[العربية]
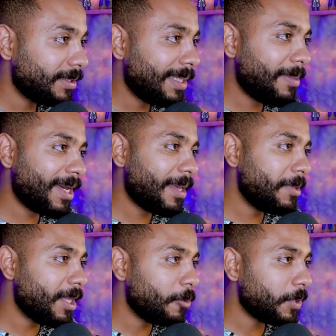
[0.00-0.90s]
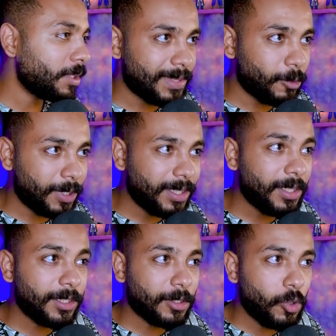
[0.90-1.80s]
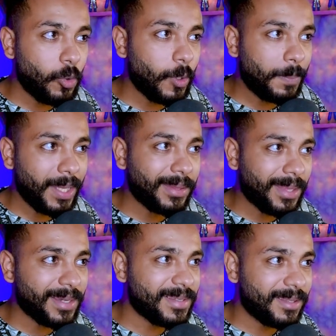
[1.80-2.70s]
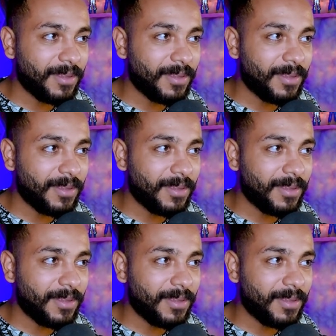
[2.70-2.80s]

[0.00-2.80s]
ده بقى جامد قوي زودت لي القوة البيئة التاك 6%